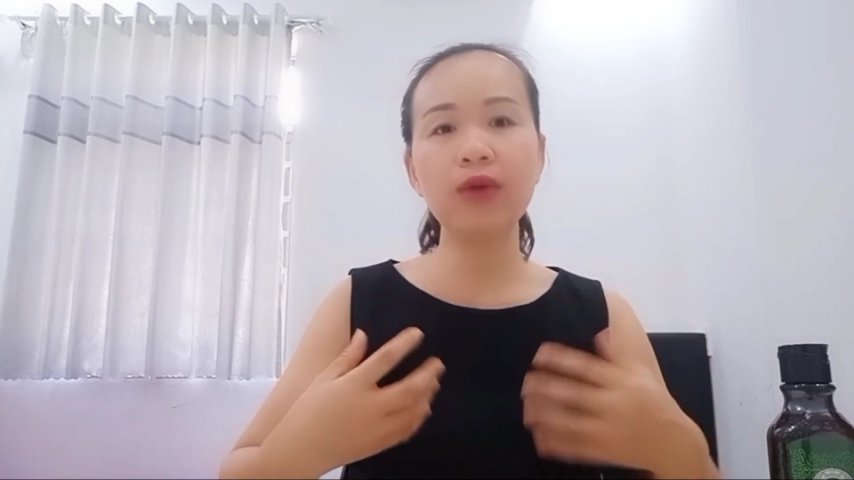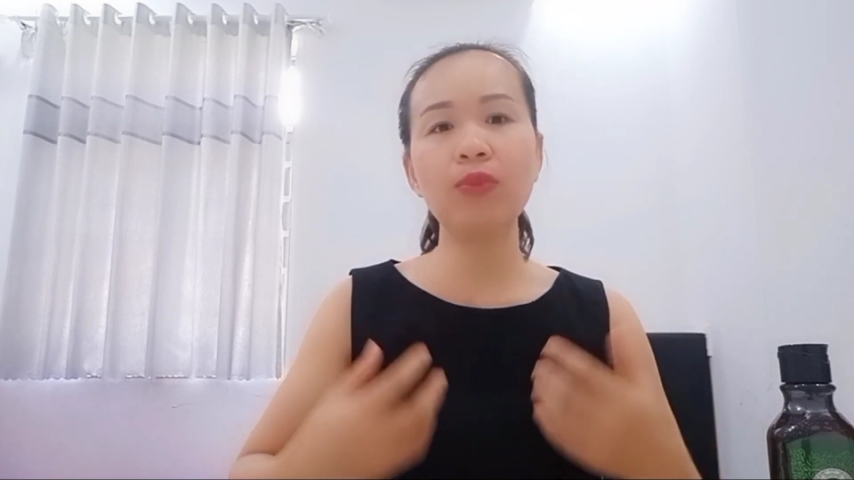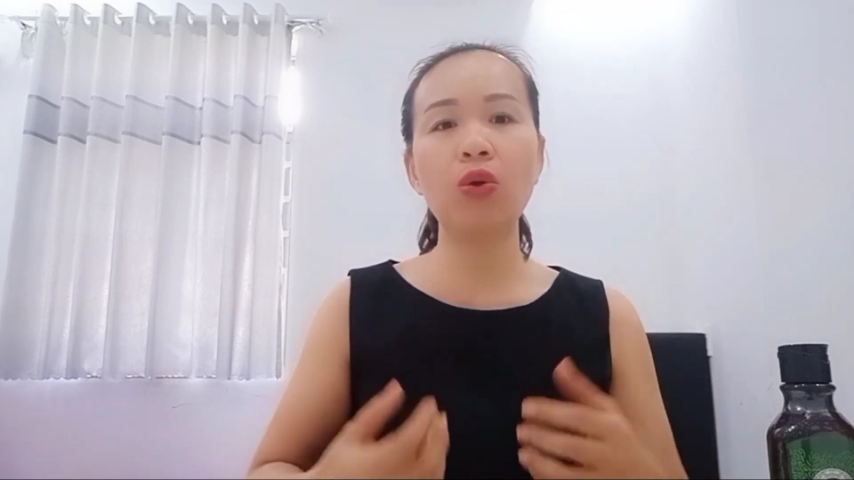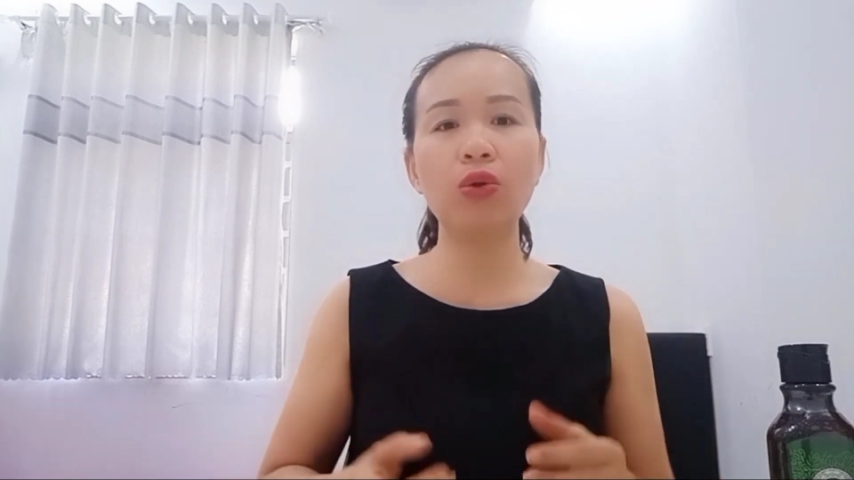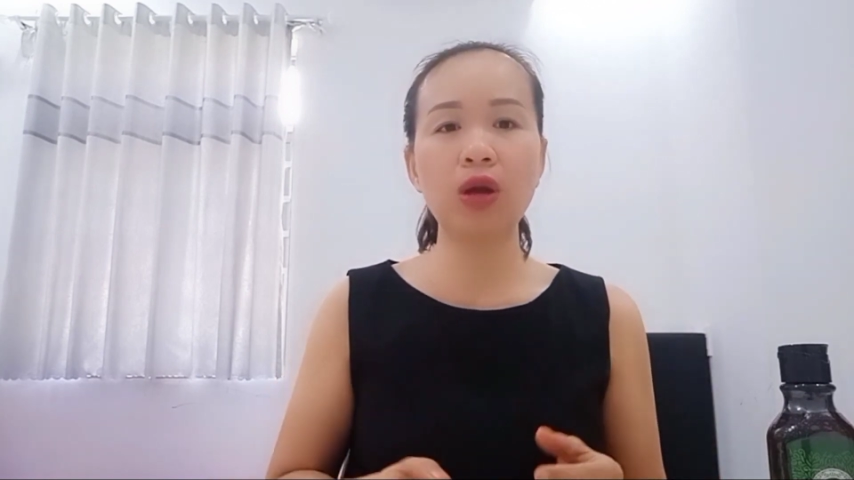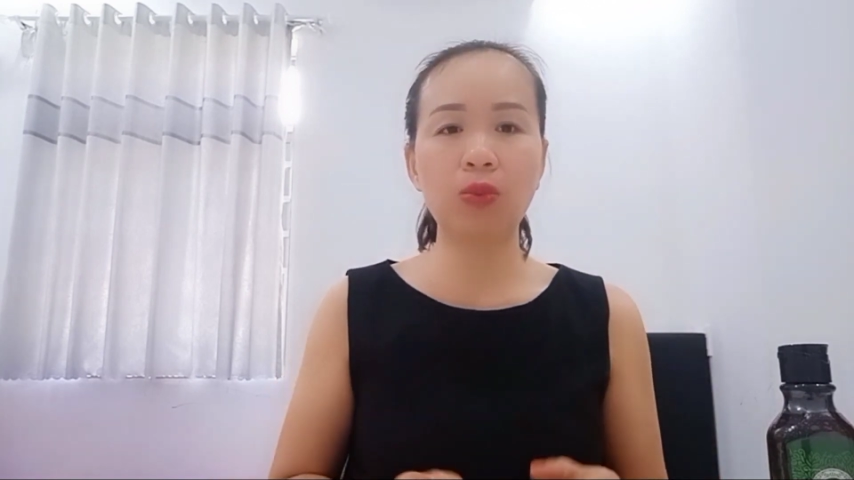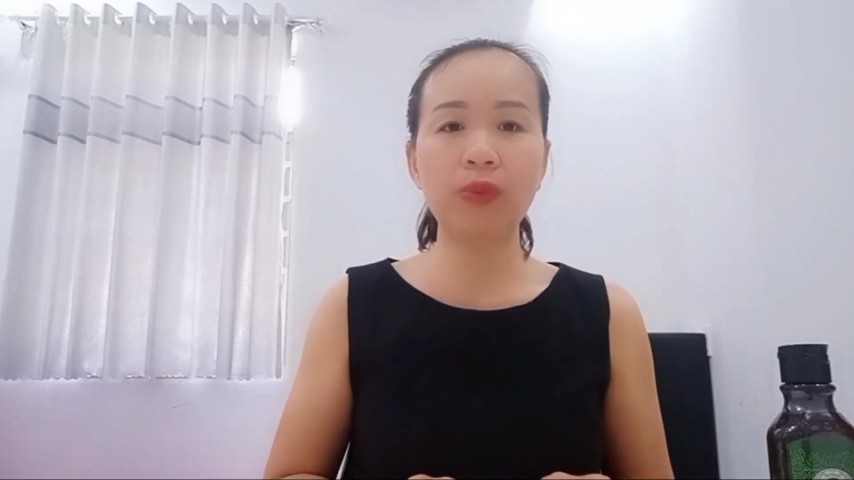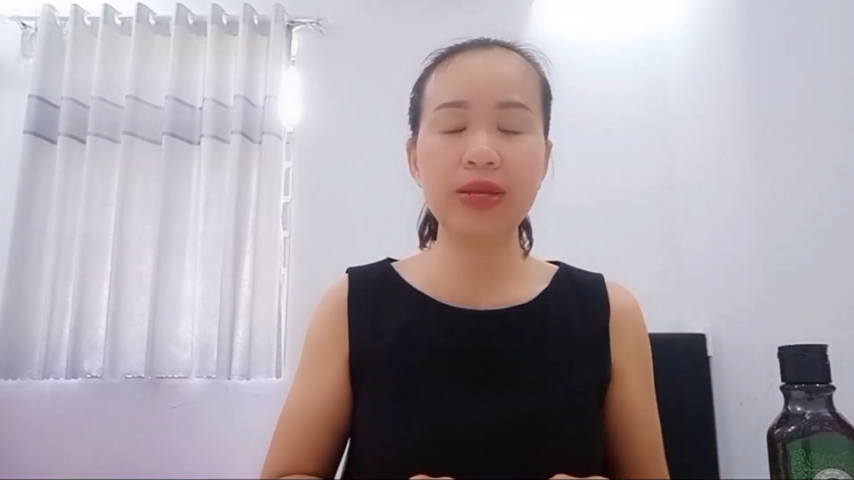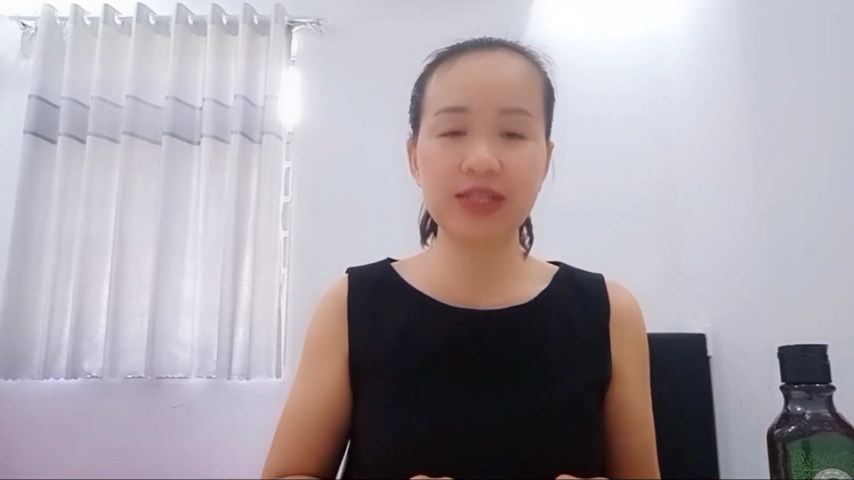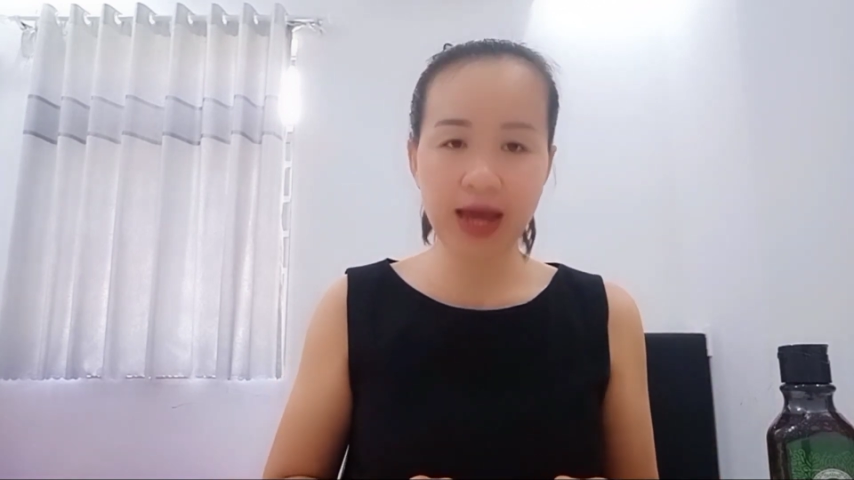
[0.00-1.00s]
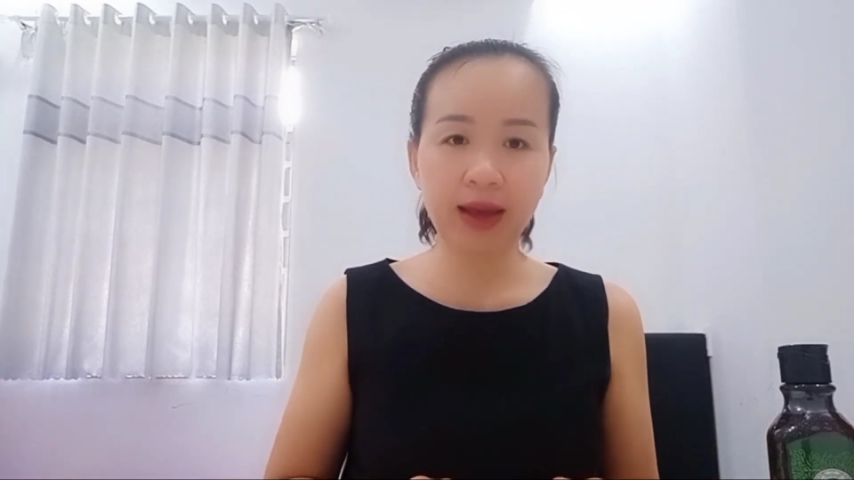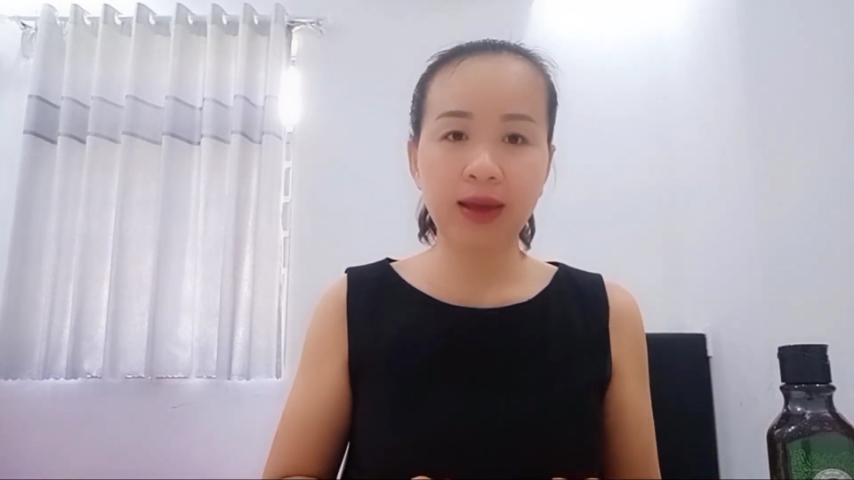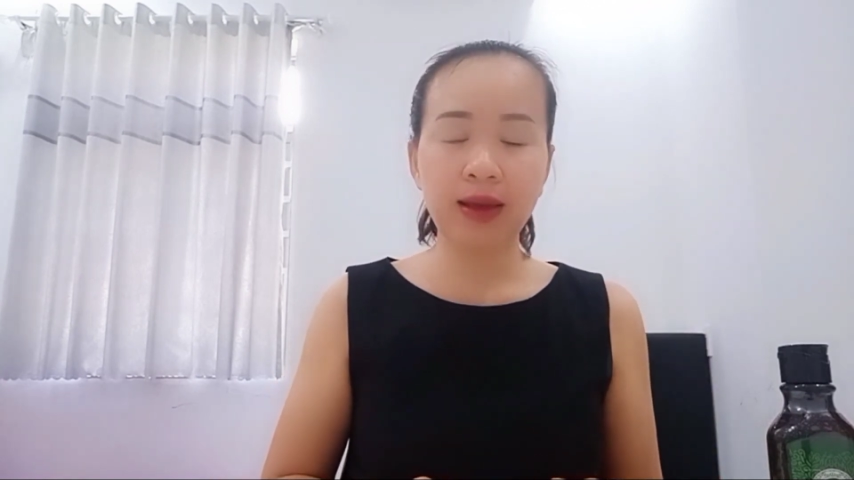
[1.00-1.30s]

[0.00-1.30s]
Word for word: cái mồ hôi độc của mình ra